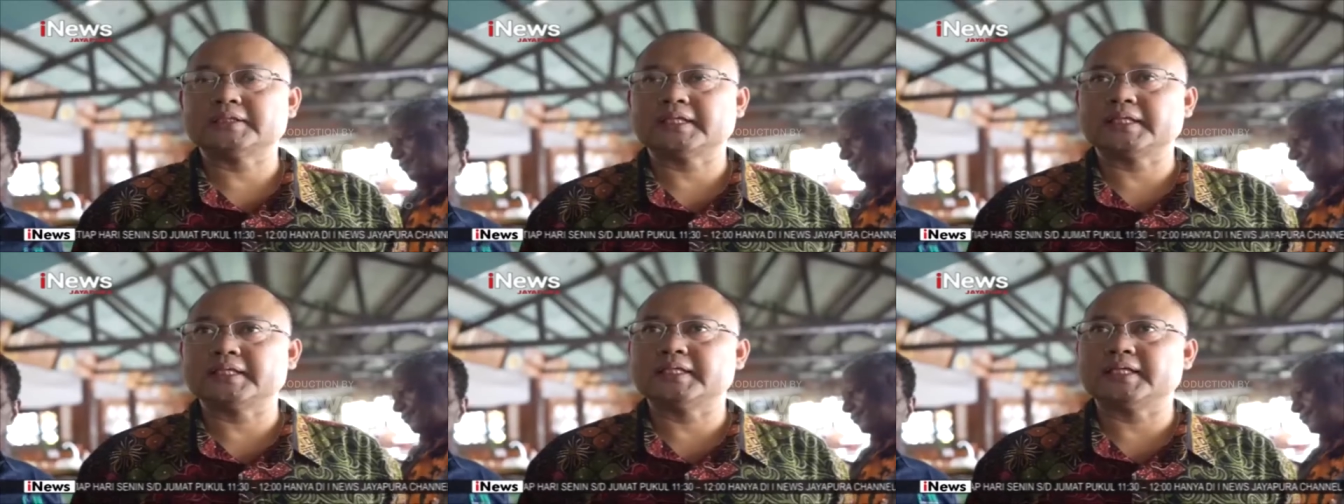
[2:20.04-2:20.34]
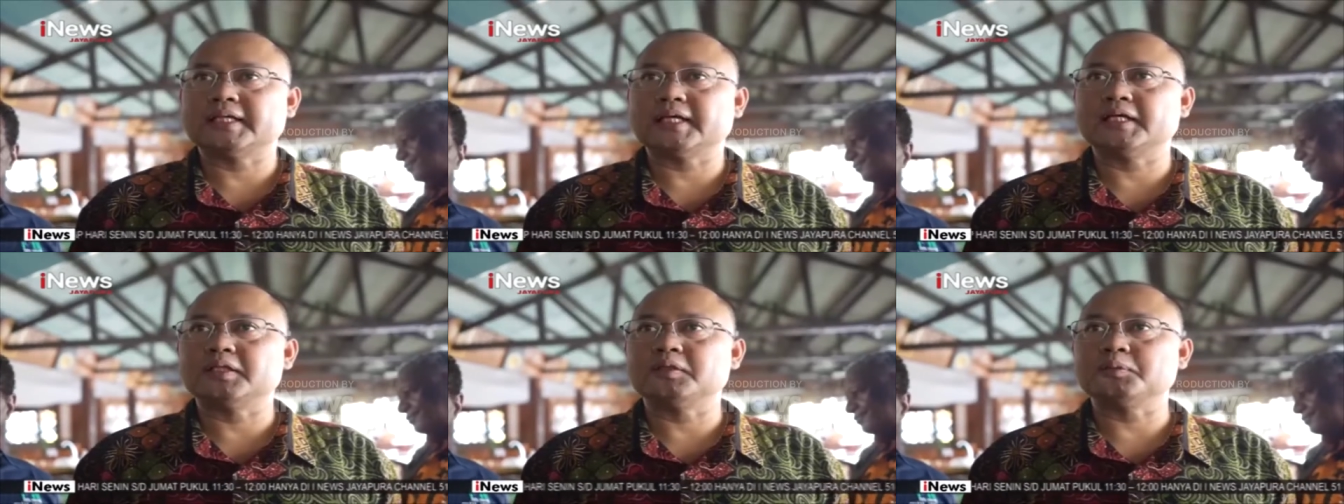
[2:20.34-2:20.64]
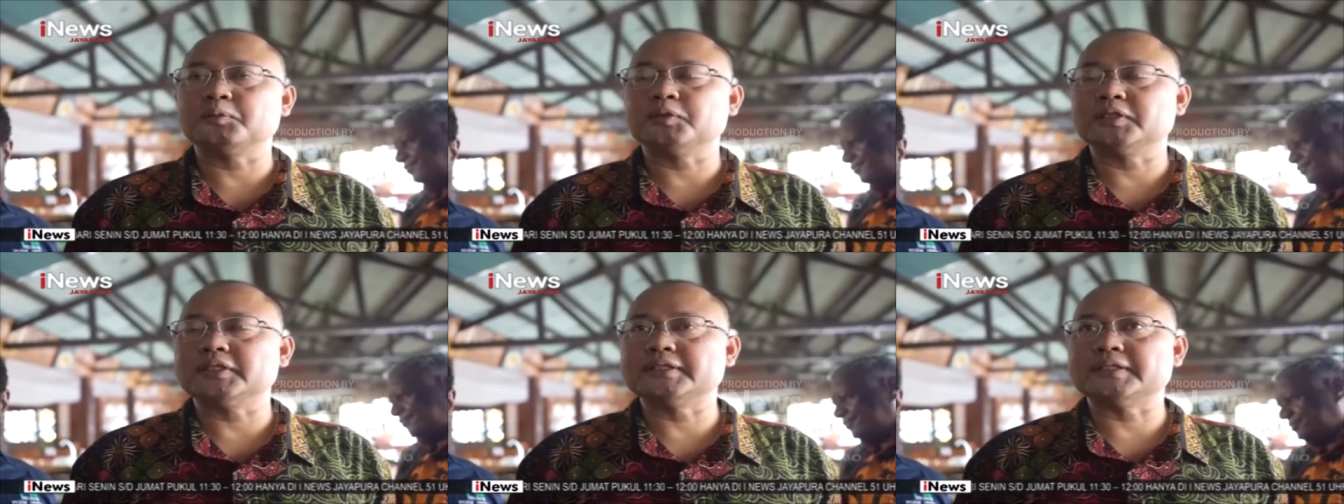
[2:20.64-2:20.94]
Saya kira
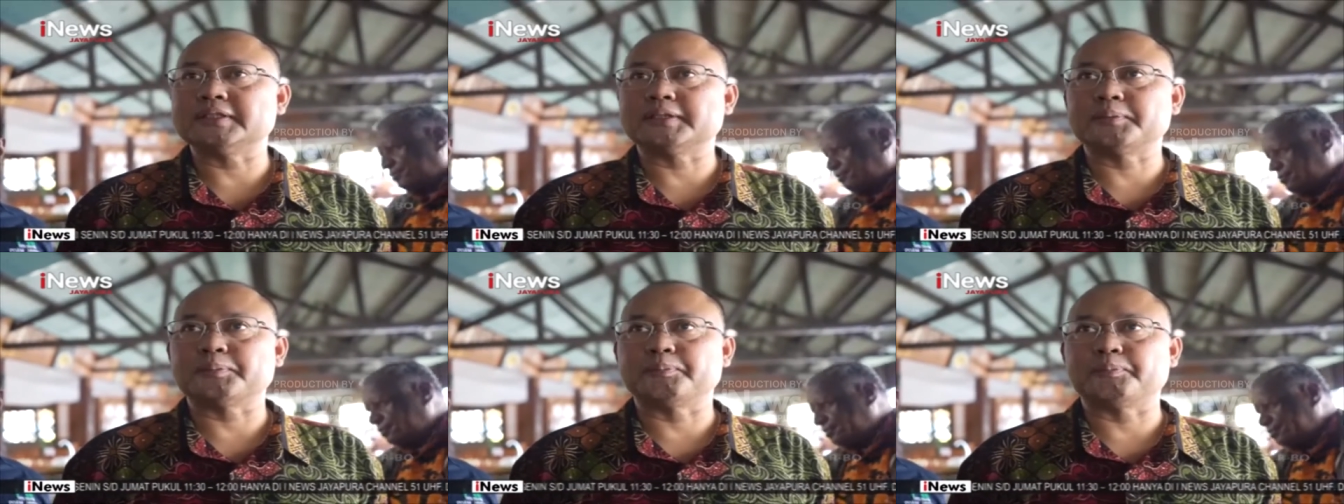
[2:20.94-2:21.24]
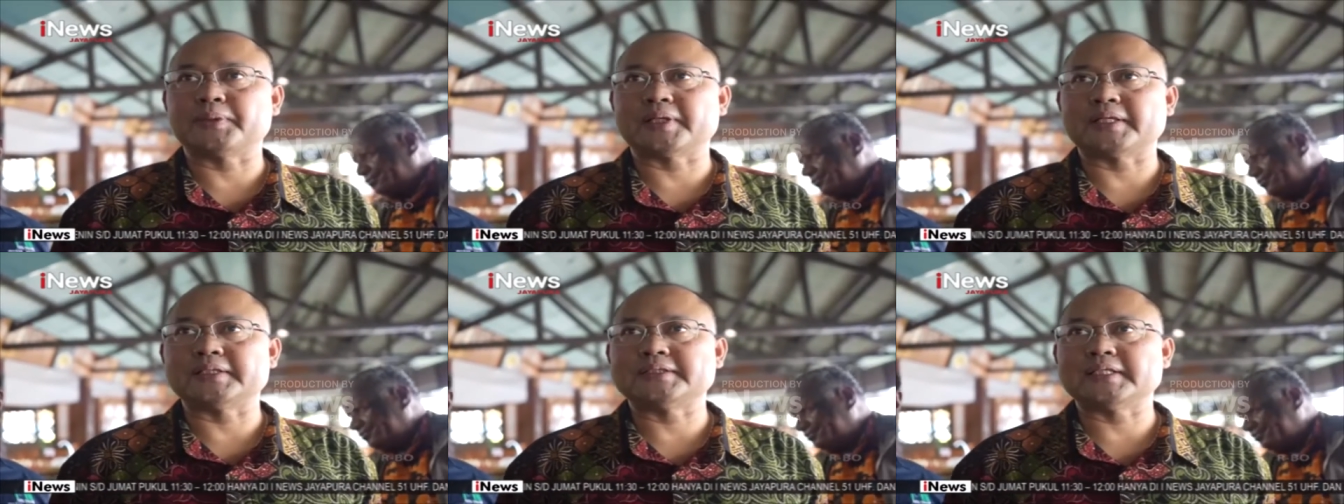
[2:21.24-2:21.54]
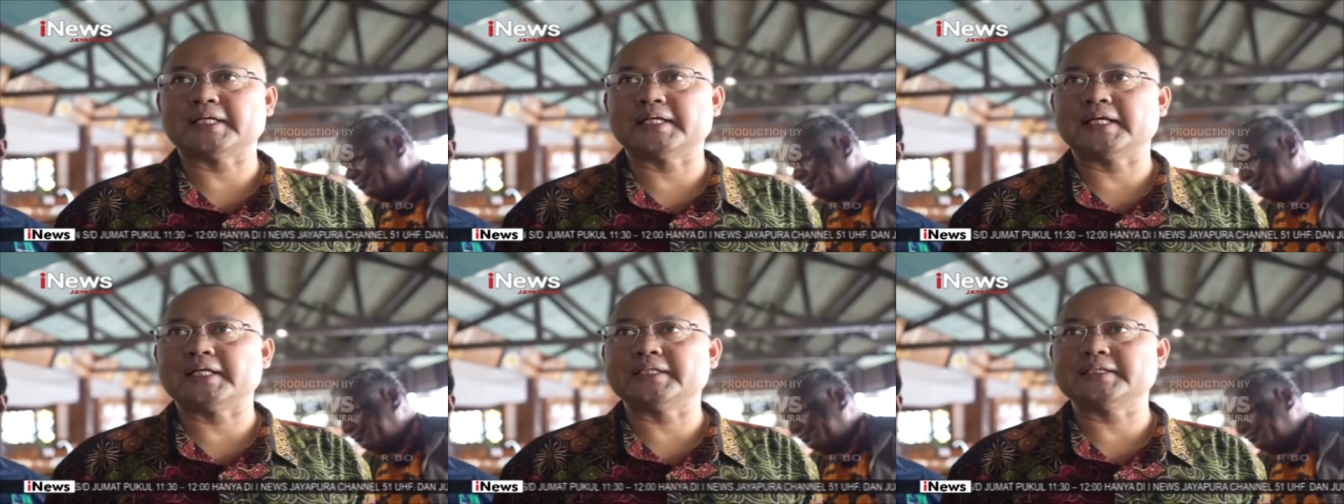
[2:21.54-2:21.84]
itu mungkin
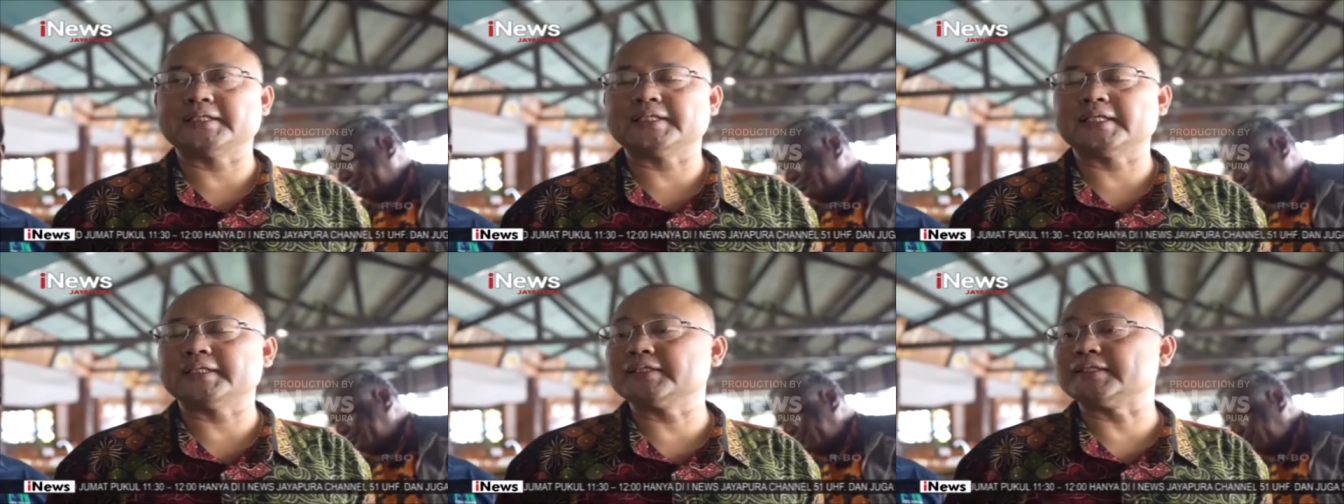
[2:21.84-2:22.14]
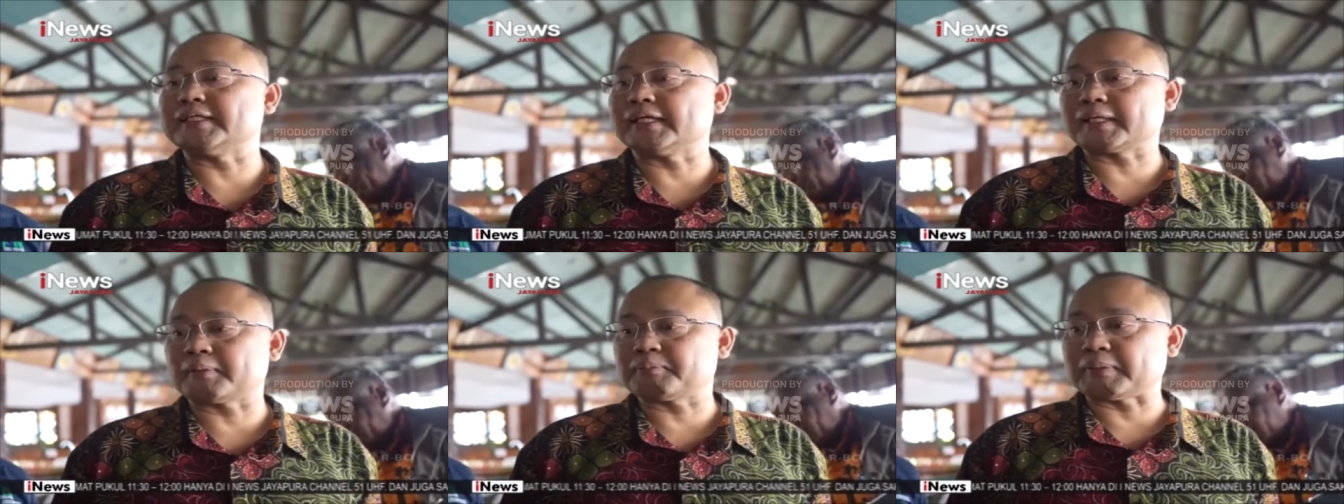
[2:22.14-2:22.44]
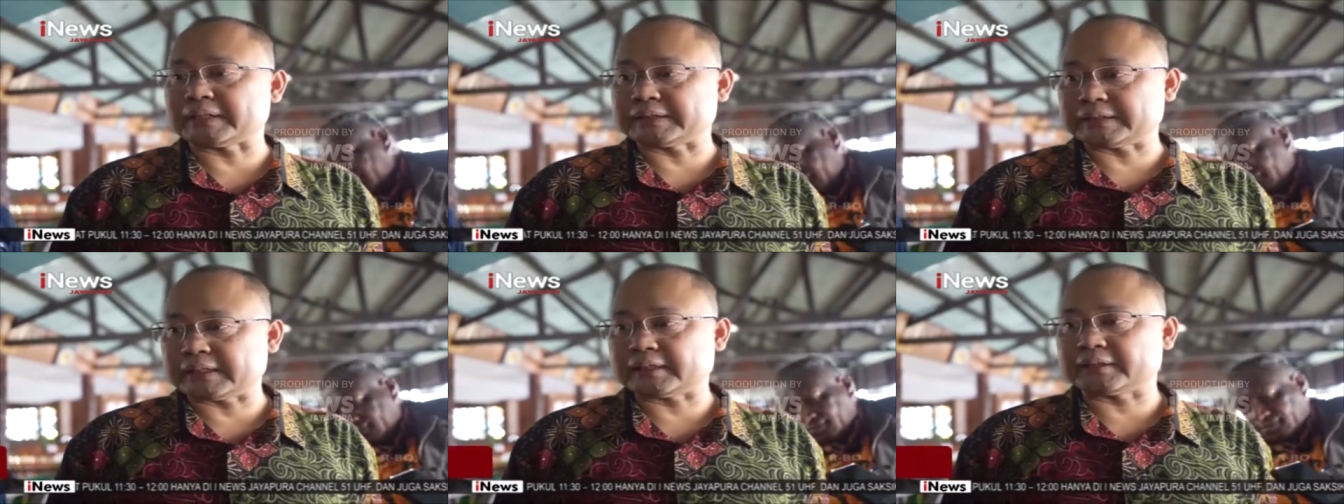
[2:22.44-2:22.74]
perencanaannya nanti jangka
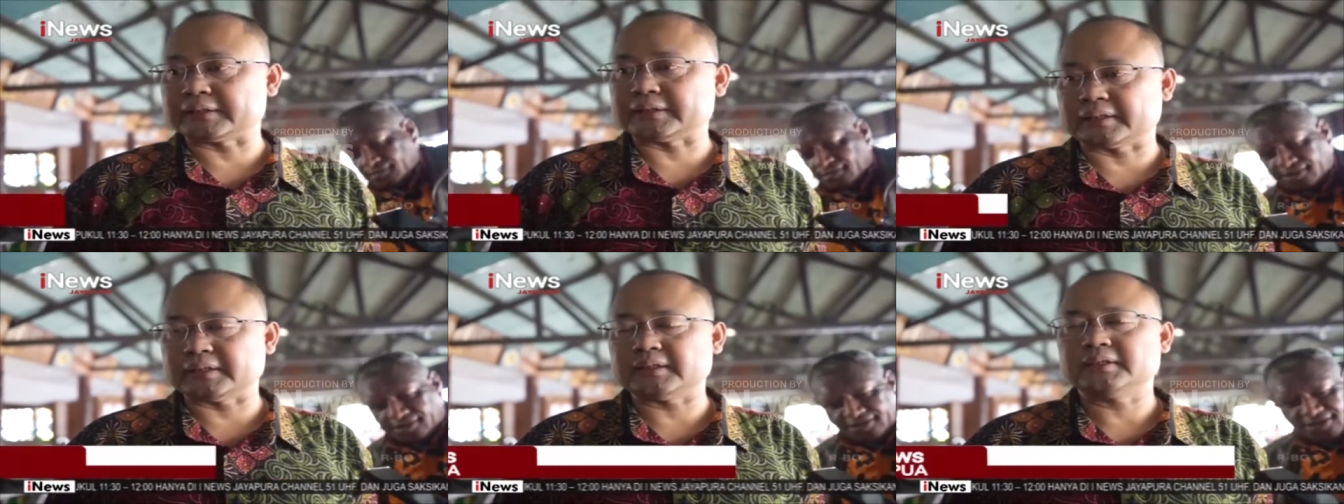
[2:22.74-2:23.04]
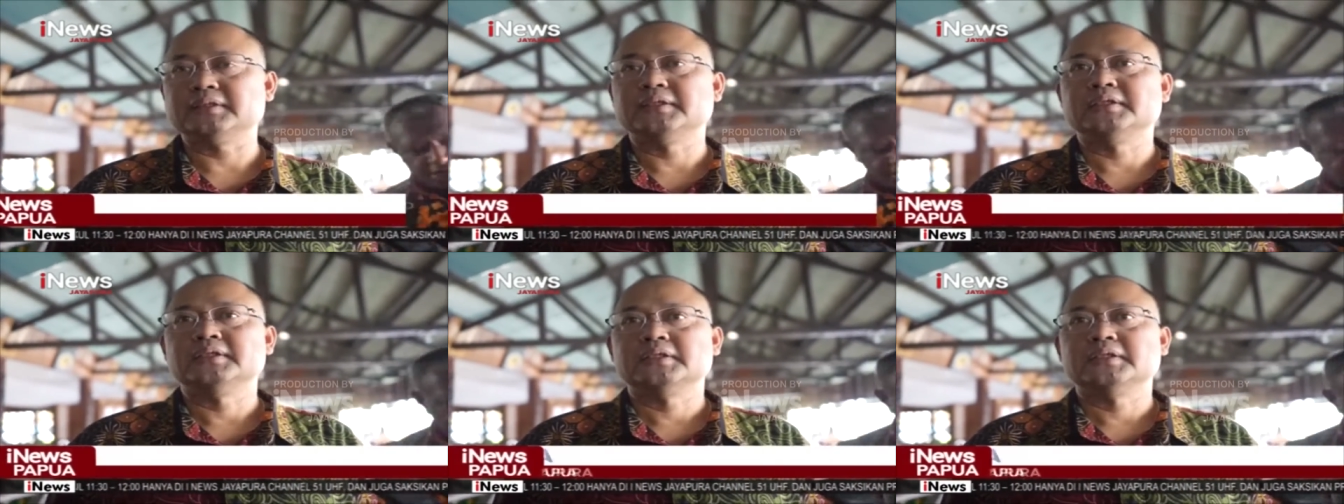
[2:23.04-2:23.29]
panjang ya.